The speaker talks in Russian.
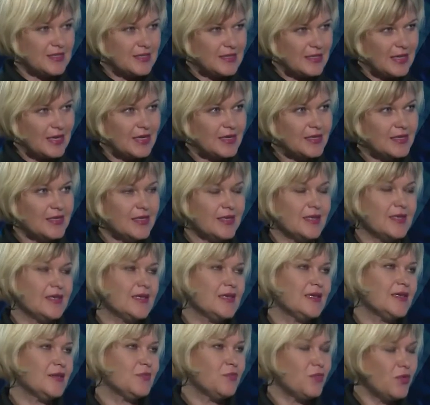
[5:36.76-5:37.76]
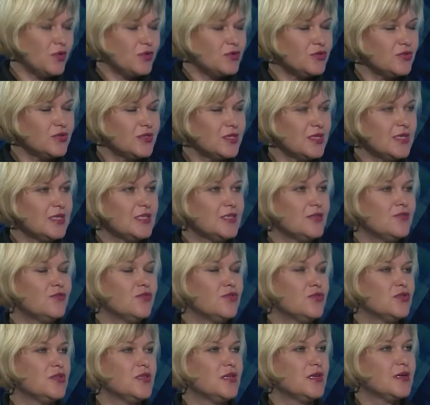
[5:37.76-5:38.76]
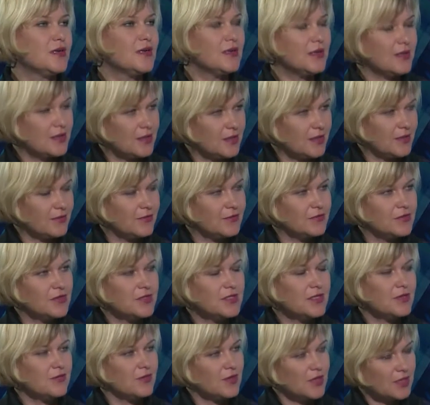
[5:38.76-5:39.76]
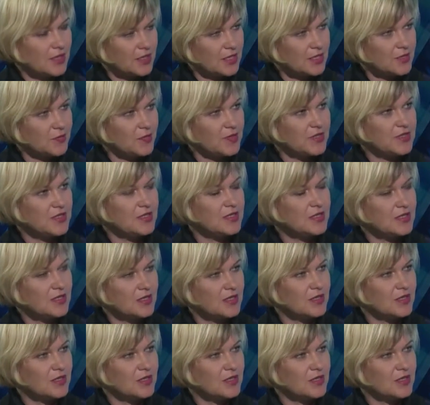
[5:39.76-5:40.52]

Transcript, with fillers: старт. И пользуется ли сегодня эта выставка, эта экспозиция